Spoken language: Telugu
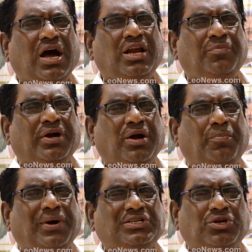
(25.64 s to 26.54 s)
కార్మిక
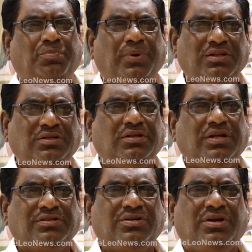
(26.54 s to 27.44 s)
పక్షపాతి
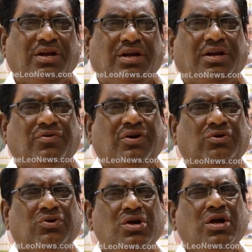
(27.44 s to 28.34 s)
దాసనారాయణరావు గారు